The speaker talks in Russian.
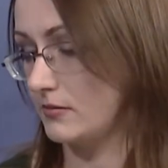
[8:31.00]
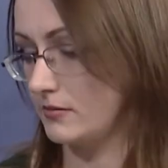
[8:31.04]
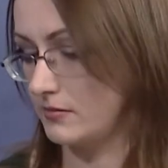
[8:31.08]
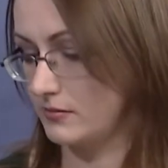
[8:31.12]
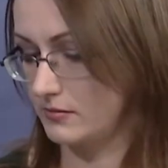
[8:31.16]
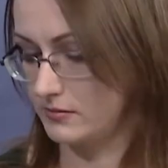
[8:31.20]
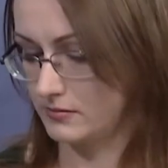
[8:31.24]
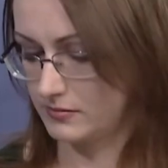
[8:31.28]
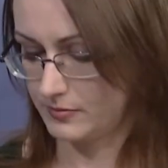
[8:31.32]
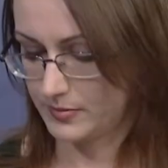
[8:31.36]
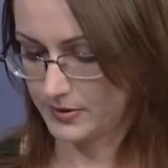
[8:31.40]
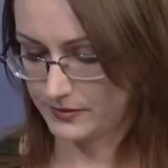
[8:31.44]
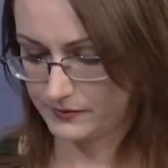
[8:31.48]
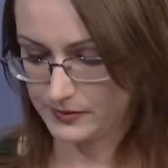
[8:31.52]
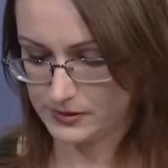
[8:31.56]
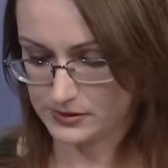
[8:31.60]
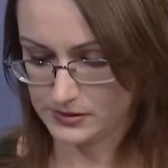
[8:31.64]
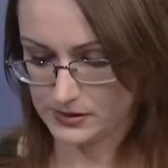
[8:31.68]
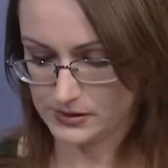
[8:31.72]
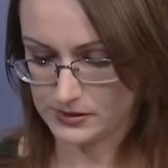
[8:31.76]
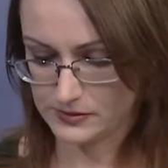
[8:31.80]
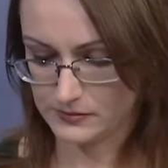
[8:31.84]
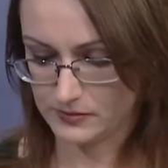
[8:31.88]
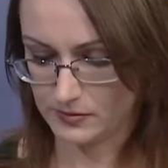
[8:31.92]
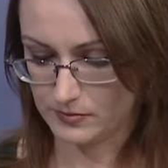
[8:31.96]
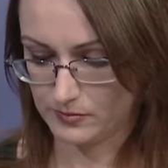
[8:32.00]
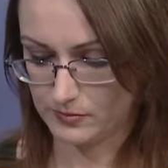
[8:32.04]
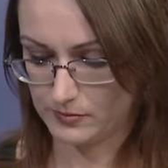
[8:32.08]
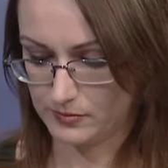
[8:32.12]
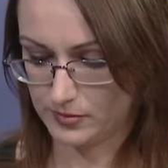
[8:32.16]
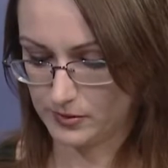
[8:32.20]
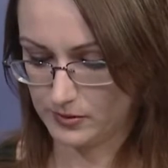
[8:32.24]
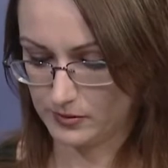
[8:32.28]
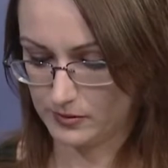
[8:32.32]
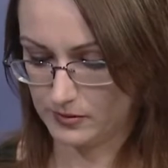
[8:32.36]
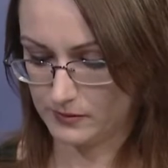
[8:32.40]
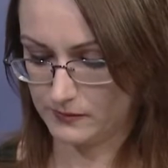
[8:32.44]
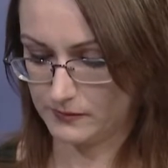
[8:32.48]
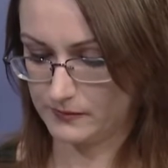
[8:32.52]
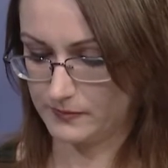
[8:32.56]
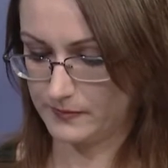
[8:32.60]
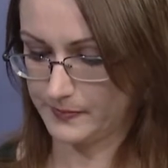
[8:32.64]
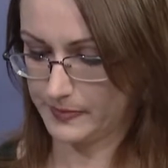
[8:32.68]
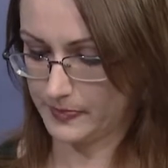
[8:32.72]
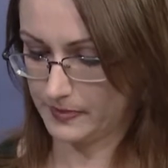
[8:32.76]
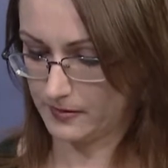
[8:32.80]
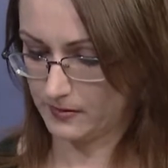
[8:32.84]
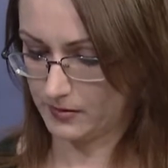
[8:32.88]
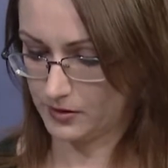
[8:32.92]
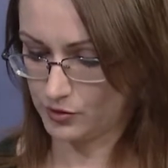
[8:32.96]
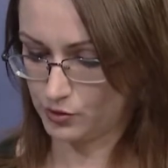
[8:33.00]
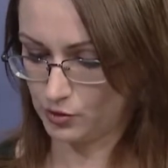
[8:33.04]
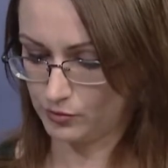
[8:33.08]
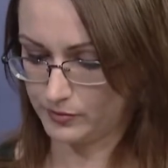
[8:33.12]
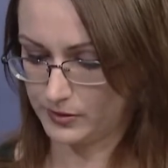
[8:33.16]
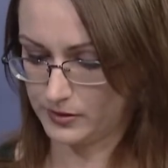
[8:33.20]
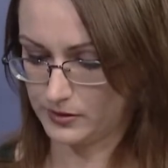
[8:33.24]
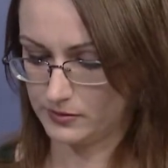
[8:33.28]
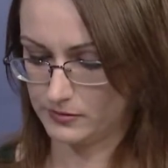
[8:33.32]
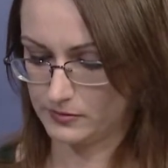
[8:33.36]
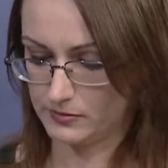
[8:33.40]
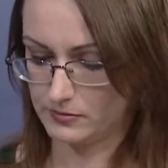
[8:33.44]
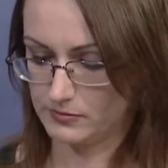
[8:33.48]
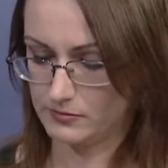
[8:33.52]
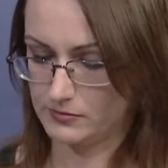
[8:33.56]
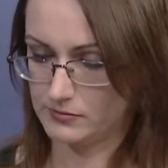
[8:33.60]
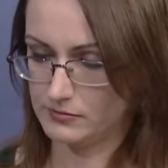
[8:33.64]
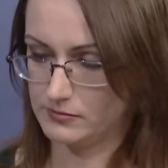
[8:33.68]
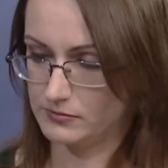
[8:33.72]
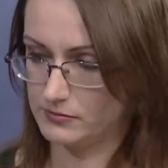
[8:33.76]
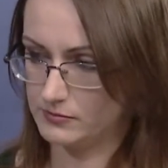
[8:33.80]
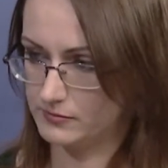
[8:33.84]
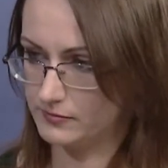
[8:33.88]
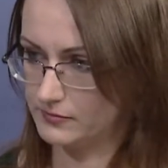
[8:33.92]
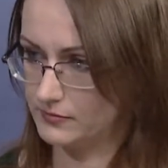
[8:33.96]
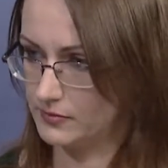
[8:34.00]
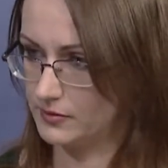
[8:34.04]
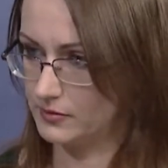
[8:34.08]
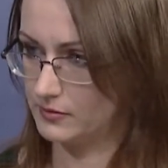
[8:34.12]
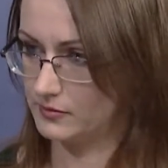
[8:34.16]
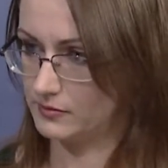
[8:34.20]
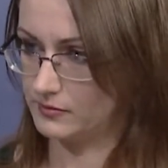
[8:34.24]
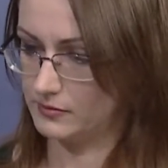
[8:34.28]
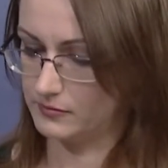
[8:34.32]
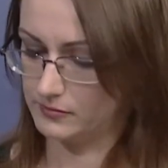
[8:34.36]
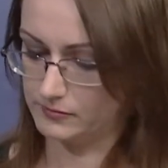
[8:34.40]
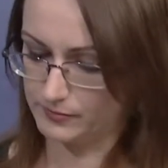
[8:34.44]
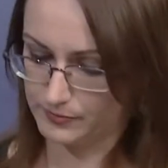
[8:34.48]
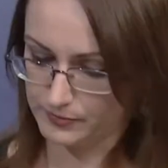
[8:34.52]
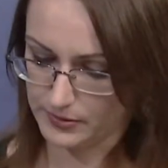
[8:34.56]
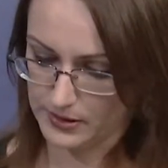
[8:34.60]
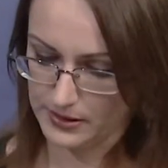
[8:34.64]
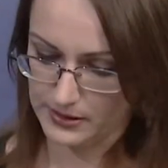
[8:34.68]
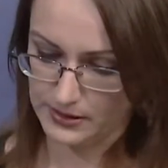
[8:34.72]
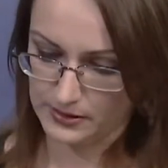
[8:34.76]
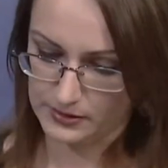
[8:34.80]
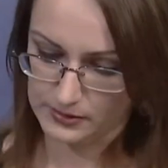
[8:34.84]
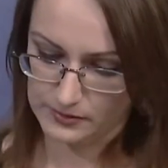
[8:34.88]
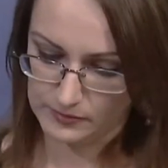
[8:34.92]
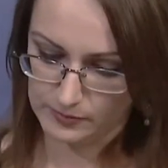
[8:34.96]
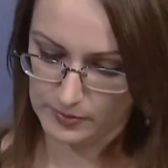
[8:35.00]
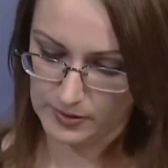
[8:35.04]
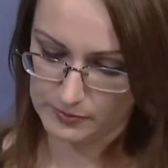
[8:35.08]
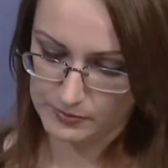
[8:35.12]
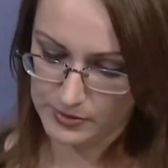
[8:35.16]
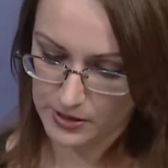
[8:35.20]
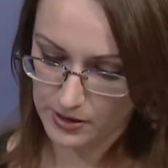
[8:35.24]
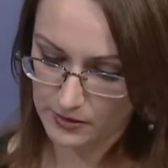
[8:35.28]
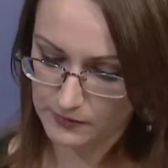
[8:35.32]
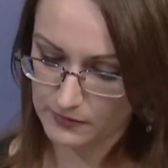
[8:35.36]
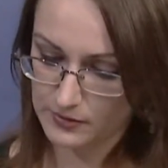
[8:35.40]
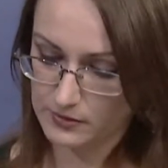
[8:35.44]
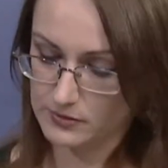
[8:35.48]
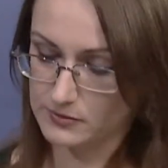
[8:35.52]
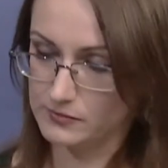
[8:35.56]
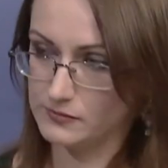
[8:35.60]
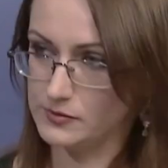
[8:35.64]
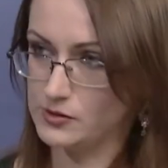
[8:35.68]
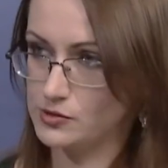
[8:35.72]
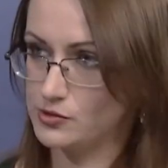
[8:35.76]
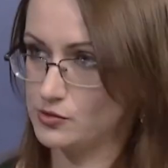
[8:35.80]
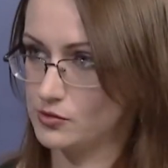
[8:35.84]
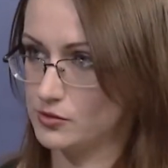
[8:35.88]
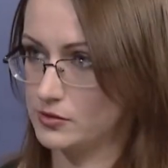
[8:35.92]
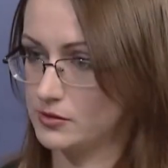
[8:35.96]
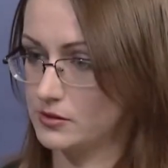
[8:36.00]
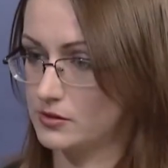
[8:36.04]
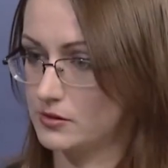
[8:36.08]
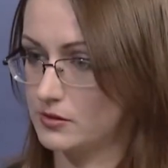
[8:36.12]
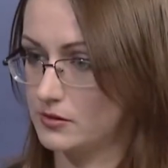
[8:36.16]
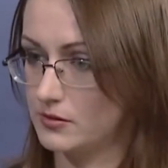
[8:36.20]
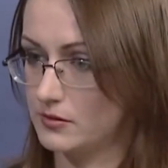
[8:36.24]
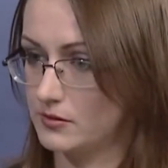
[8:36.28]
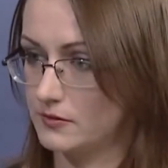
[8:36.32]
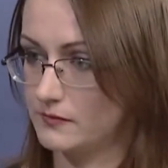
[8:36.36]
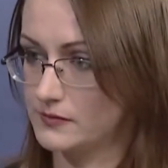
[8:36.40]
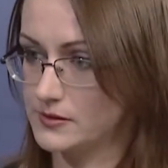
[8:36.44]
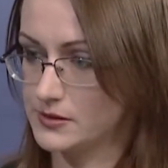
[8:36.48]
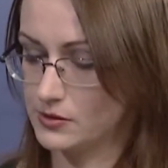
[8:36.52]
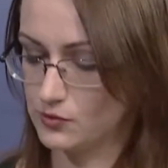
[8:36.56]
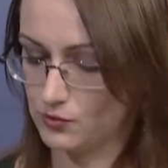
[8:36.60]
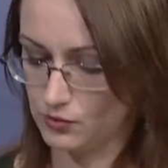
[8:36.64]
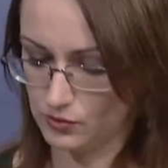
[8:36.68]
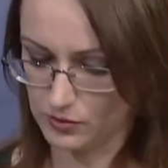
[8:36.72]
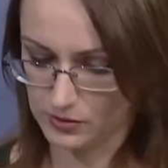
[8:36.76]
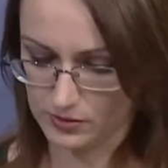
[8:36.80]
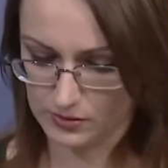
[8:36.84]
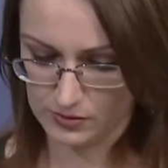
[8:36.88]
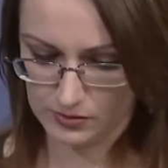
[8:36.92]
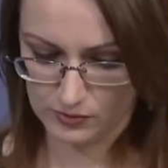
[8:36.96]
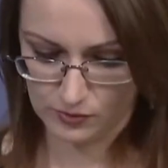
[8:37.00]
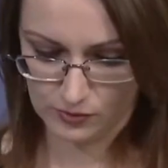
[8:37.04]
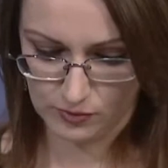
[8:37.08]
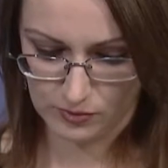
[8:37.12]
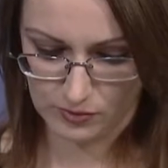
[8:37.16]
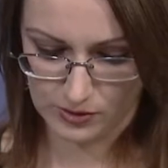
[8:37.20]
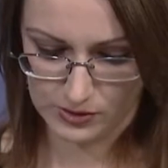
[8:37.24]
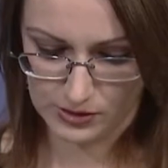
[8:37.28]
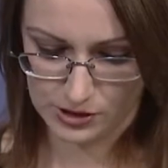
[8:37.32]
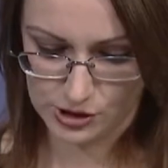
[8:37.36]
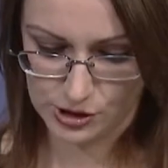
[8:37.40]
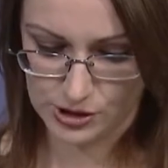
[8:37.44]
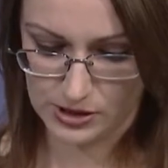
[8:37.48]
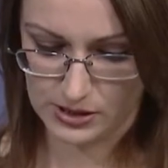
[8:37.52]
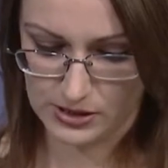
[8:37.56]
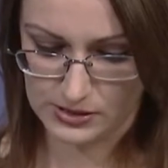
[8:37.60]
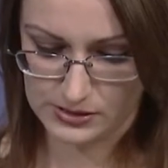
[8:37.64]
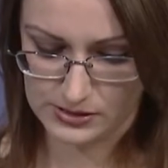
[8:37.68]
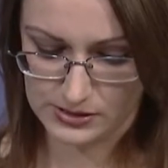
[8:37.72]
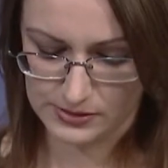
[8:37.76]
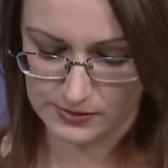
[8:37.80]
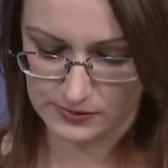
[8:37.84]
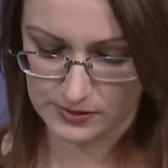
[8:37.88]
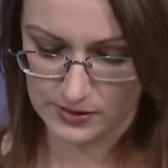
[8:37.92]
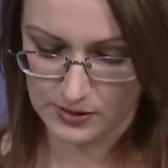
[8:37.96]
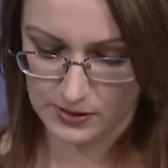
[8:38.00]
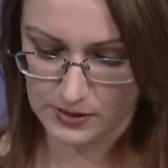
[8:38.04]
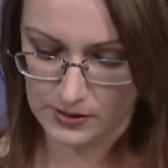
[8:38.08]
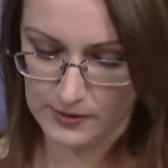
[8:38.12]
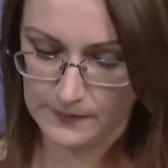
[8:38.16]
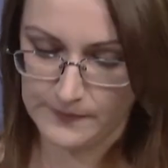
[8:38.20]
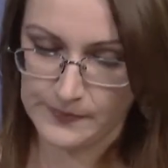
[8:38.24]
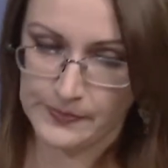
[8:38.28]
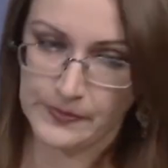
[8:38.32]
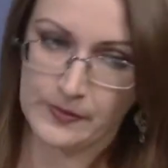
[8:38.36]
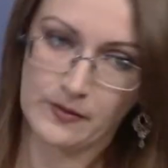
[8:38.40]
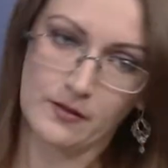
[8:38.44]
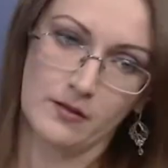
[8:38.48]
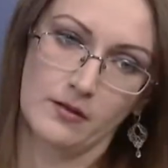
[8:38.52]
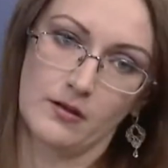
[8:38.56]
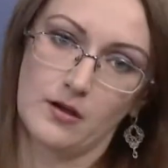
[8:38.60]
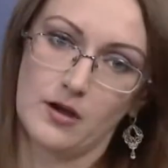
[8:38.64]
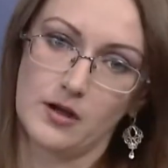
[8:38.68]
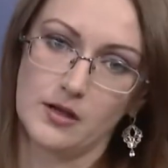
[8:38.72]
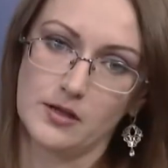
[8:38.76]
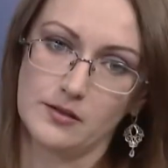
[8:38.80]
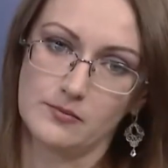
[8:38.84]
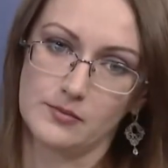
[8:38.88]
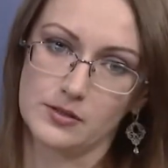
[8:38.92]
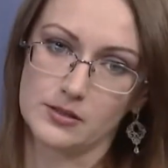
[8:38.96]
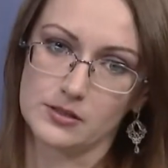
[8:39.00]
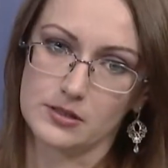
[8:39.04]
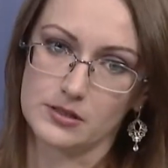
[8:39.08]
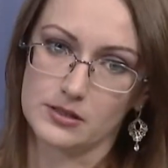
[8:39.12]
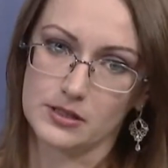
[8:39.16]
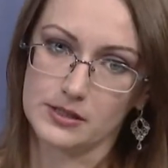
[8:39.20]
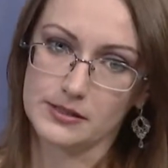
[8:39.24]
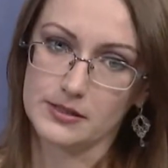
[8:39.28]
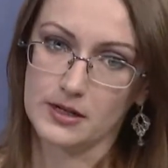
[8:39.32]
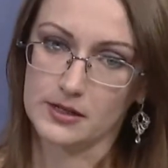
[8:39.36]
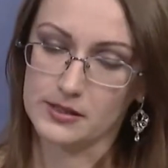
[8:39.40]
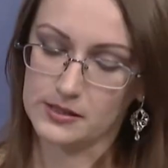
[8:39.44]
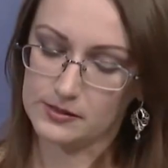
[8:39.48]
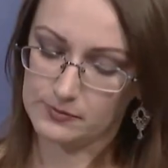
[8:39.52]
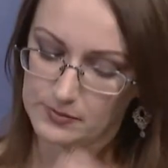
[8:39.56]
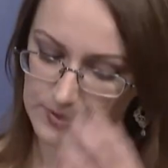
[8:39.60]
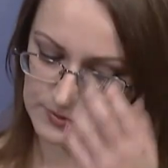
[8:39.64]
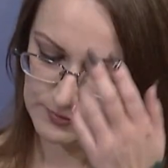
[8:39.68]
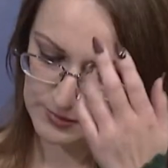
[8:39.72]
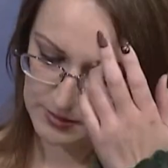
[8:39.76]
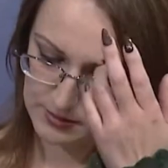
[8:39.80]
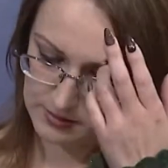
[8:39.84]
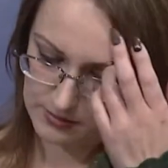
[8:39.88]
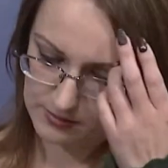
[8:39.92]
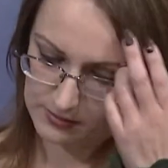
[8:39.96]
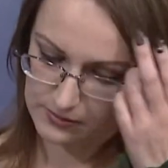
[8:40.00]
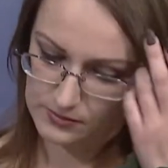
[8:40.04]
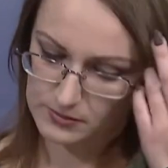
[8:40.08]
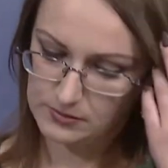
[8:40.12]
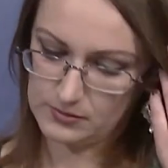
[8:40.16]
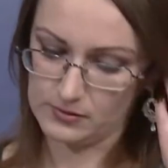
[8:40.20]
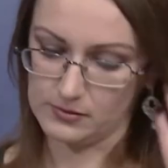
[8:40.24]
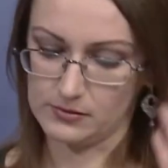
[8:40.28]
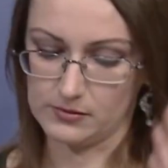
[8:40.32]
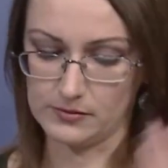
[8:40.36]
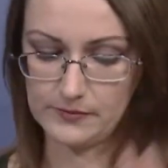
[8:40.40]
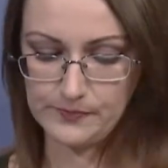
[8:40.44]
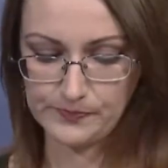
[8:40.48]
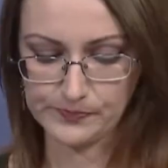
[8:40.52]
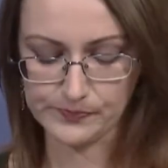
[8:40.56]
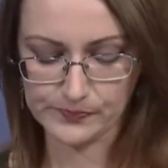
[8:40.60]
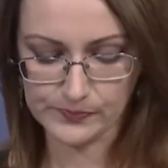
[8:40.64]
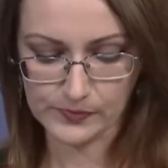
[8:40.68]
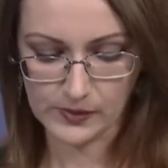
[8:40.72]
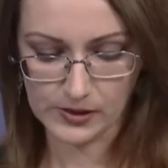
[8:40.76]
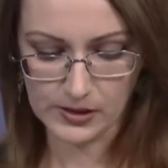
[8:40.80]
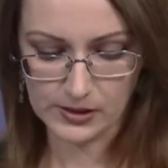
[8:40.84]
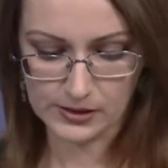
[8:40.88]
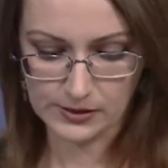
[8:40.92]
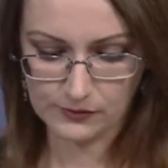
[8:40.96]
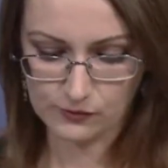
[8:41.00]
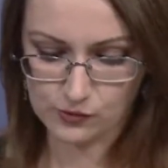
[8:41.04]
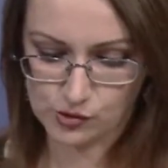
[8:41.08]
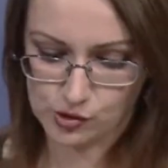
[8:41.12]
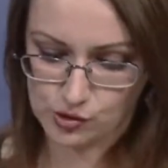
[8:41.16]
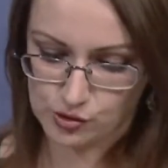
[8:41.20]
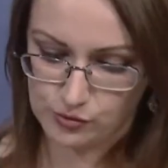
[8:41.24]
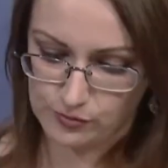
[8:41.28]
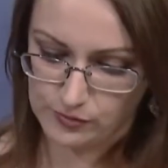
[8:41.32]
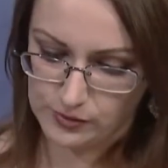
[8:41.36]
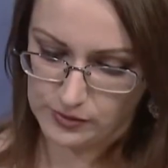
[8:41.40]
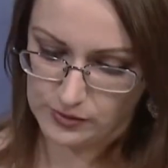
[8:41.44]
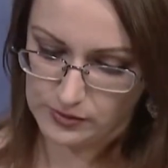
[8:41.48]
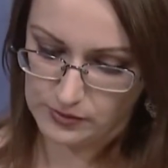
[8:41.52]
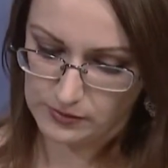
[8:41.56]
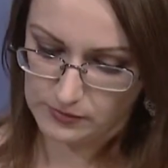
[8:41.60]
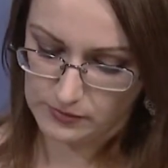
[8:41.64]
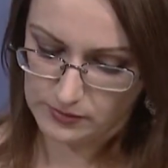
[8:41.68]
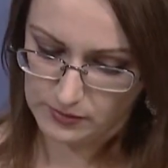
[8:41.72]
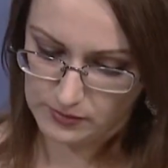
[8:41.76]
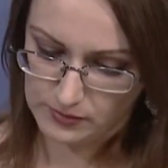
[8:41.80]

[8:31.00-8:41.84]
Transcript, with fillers: э, правительством был одобрен э, проект поправок, внесенных в закон о гражданстве. А именно на данный момент э, для того, чтобы